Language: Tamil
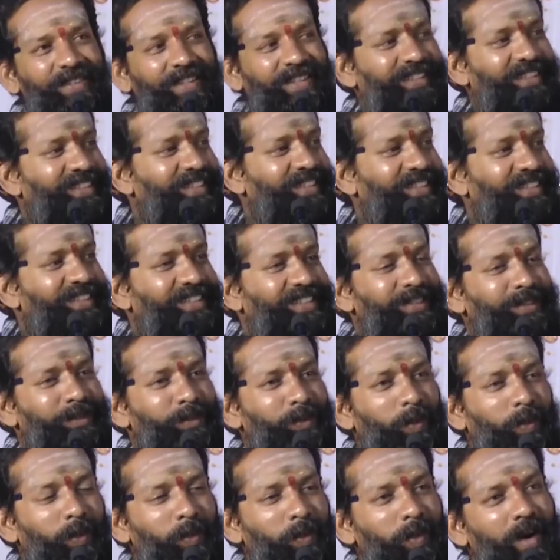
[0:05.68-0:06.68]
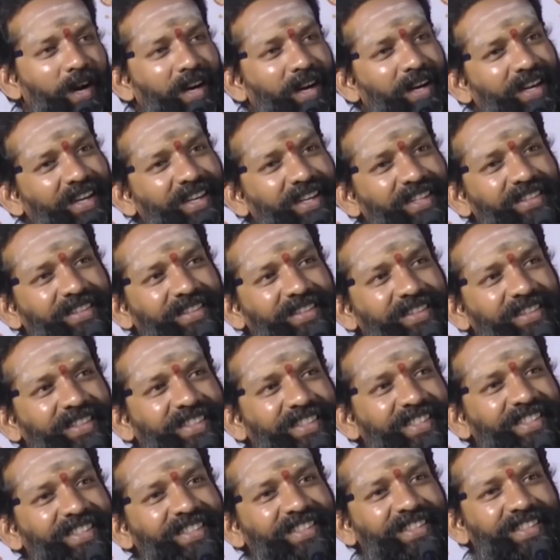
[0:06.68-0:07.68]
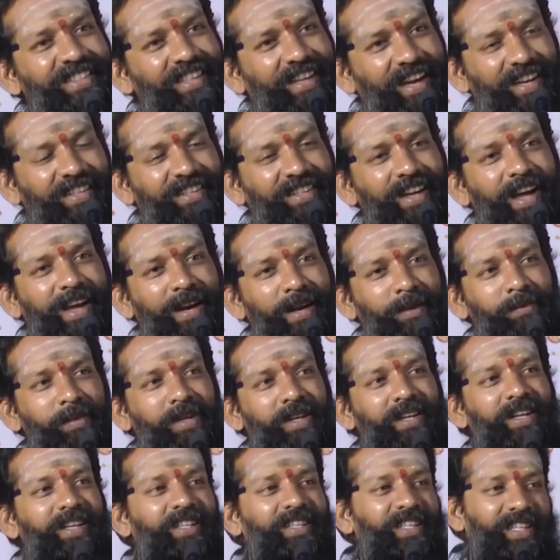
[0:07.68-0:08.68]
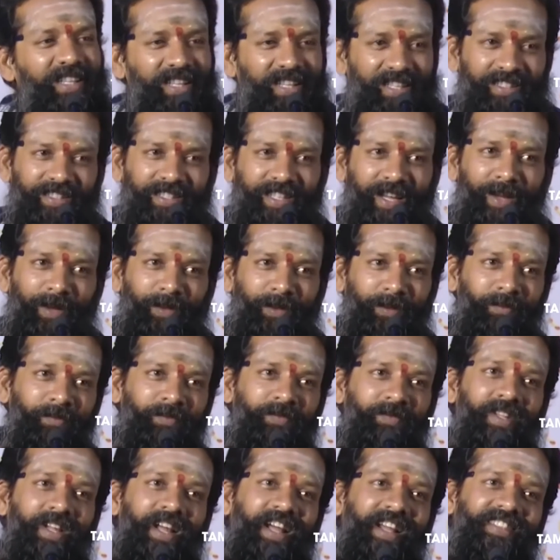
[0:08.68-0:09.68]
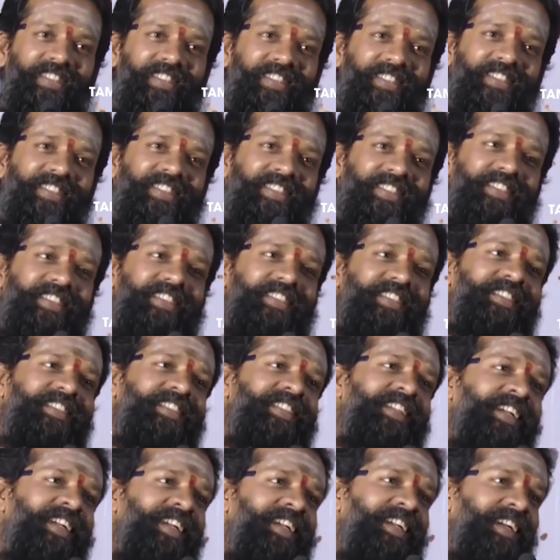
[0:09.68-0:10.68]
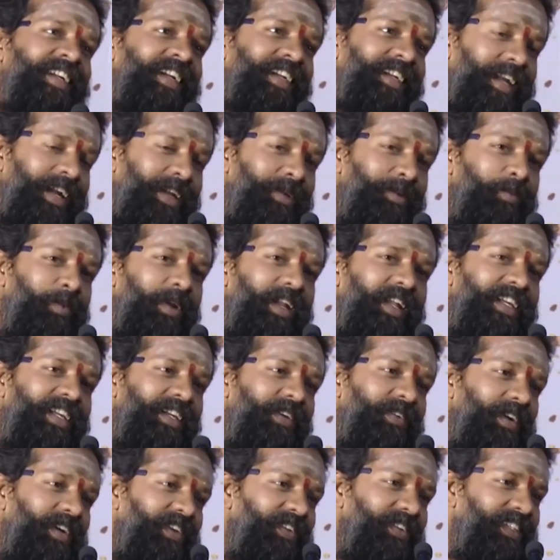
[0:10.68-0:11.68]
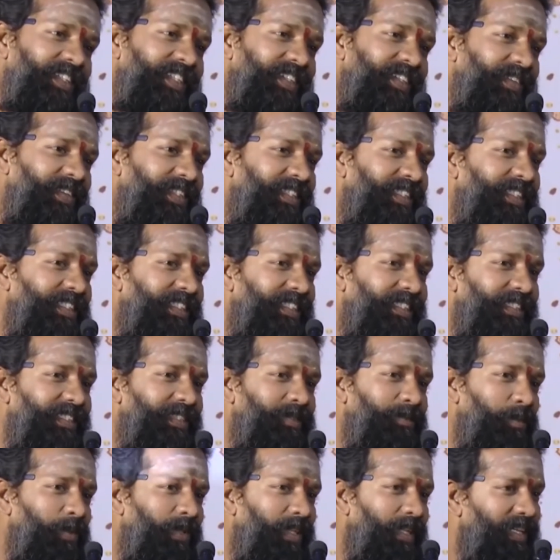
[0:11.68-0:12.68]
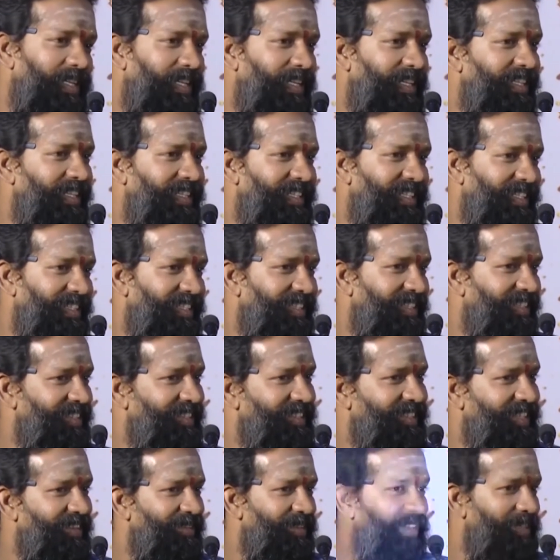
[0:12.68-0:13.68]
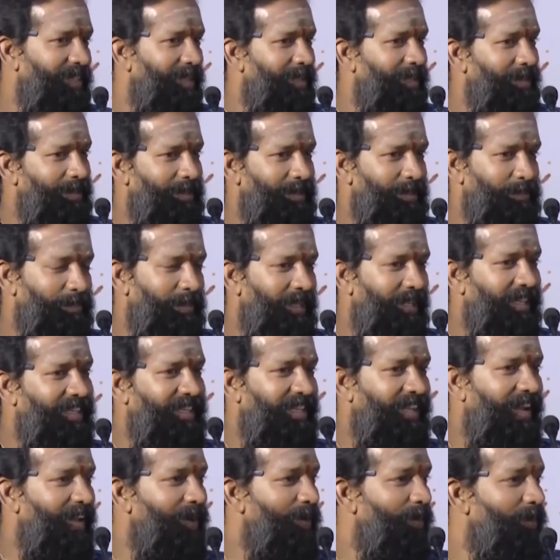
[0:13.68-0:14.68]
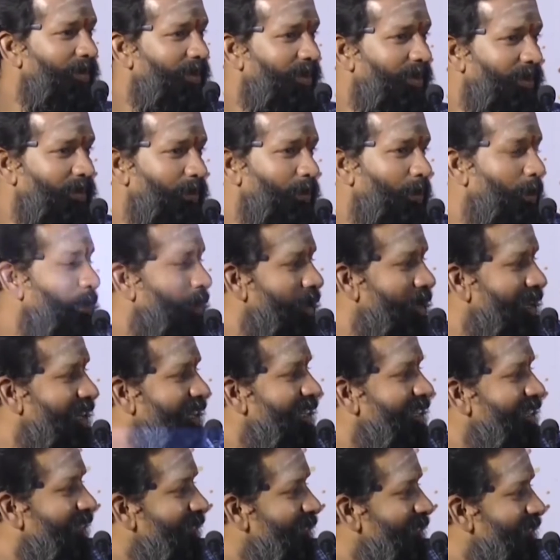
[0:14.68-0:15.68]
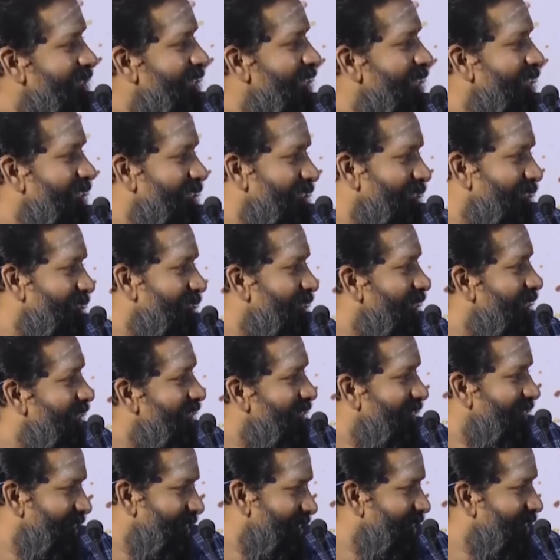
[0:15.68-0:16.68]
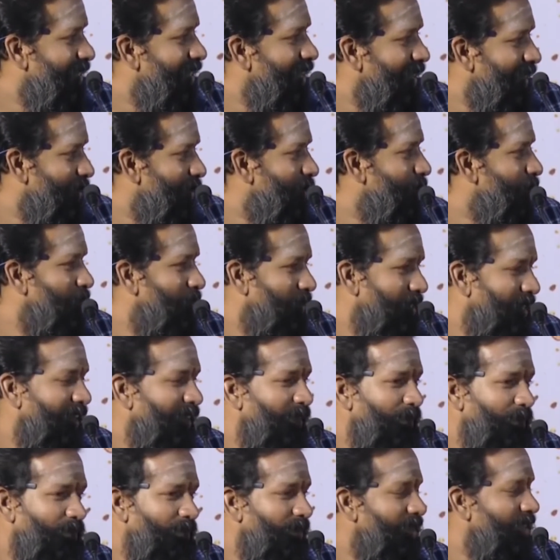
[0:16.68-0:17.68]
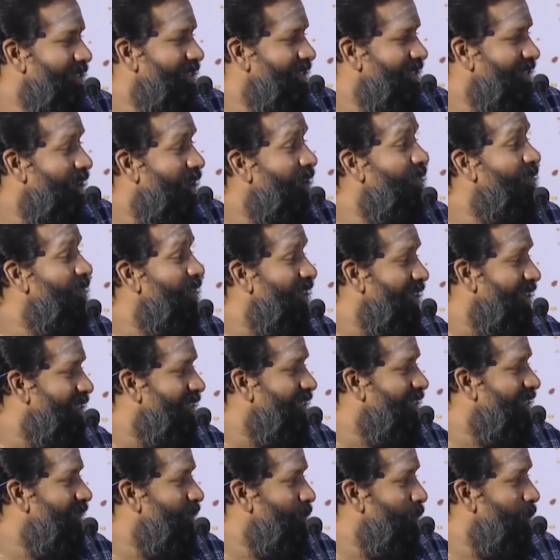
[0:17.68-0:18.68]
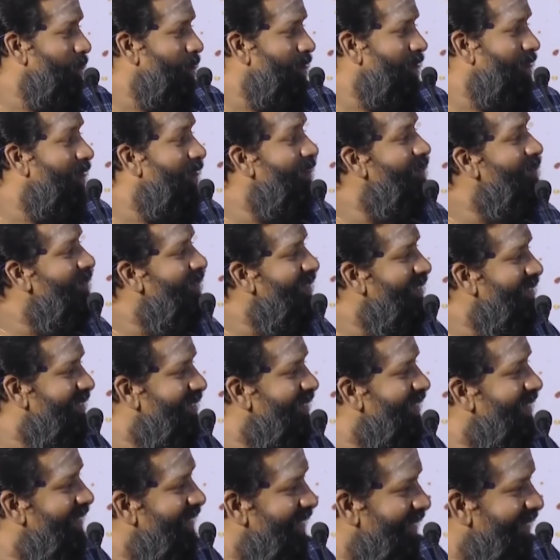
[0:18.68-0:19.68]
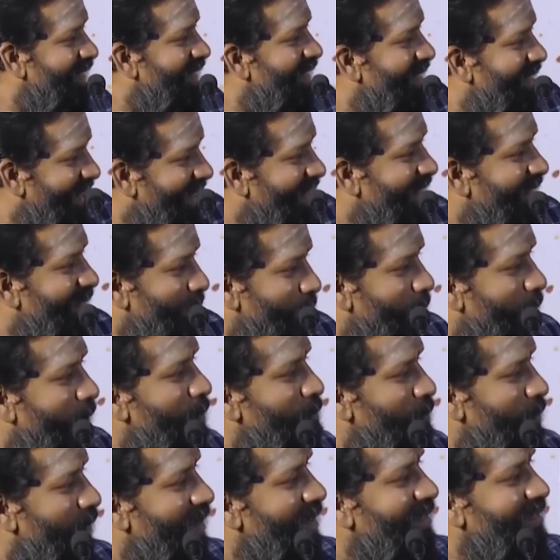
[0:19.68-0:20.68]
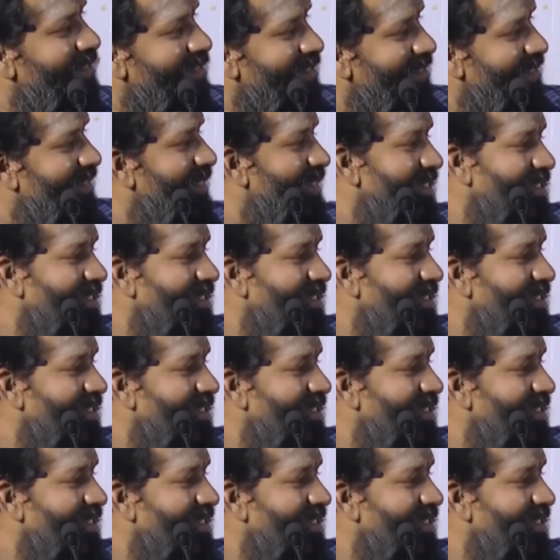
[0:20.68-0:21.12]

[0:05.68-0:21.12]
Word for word: வந்து உருவாகனத்துக்கு நான் காரணமாக இருந்தாலும் அது நடைமுறைக்கு வருவதற்கு வந்து முதல்ல ஜீவி தான் மெயின் காரணம் அவருக்கு ரொம்ப நன்றி தெரிவிச்சுக்கிறேன் ஜிவி தேங்க்யூ தேங்க்யூ ஃபார் கான்ஃபிடன்ஸ் உன்னோட கான்ஃபிடன்ஸ் தான் என்னை இந்த படம் பண்ணுறதுக்கு